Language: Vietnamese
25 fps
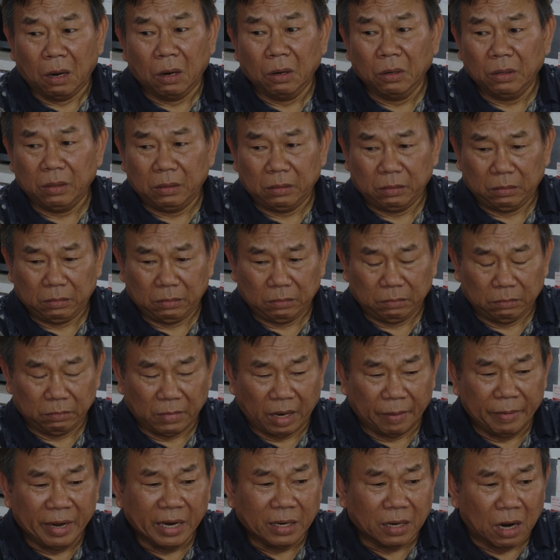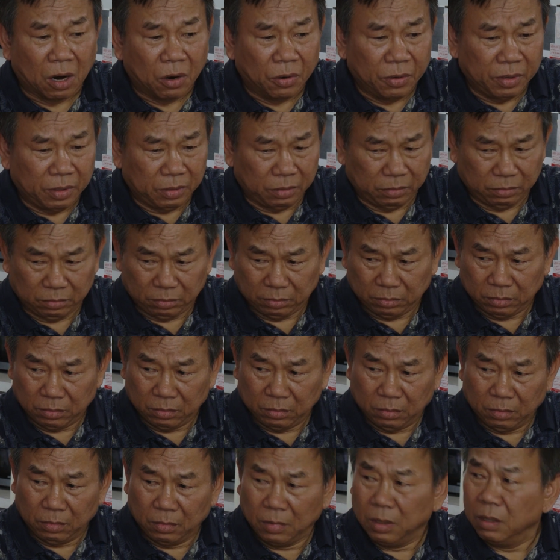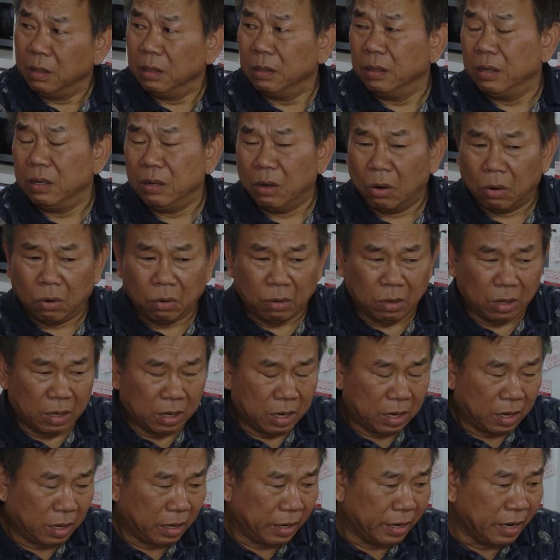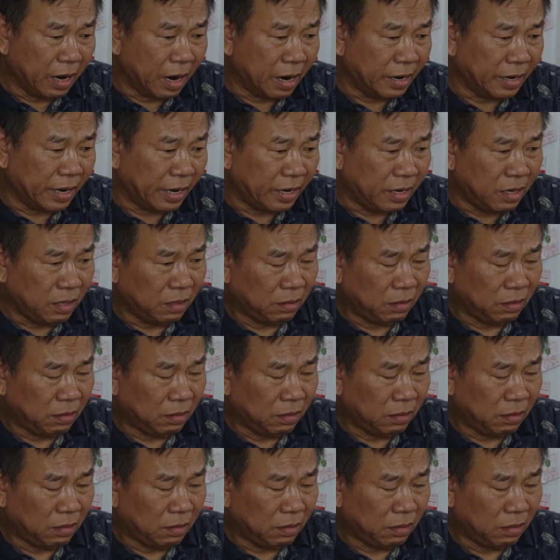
Thôi ba biết rồi Đi vô ờ, nghỉ ngơi